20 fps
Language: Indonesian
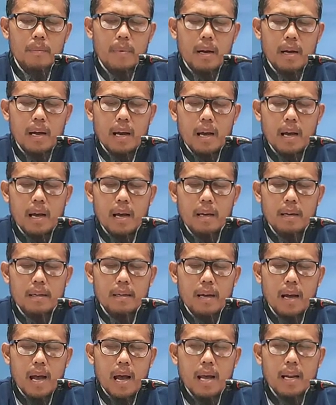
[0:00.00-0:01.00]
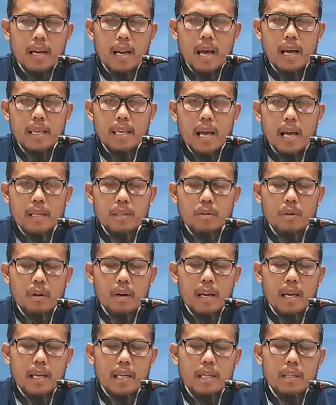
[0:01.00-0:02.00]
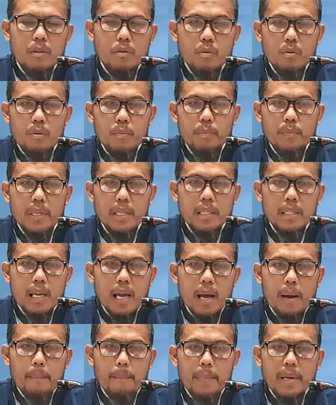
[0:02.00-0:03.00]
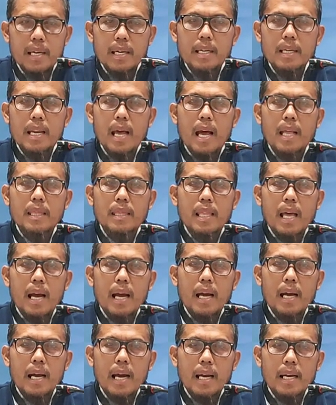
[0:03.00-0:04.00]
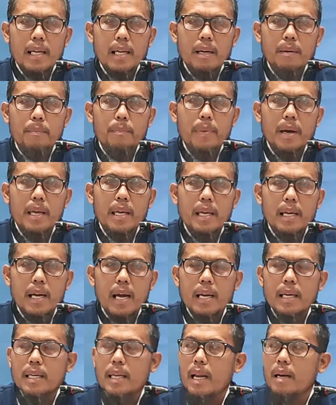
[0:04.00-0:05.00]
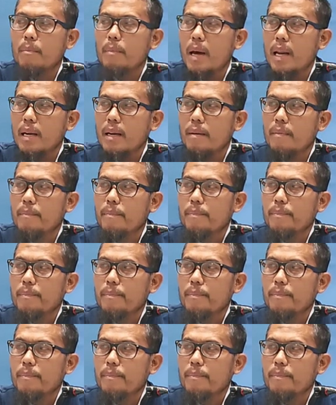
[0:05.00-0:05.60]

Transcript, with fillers: maka anak yang soleh itu bisa mendatangkan kebaikan dan man,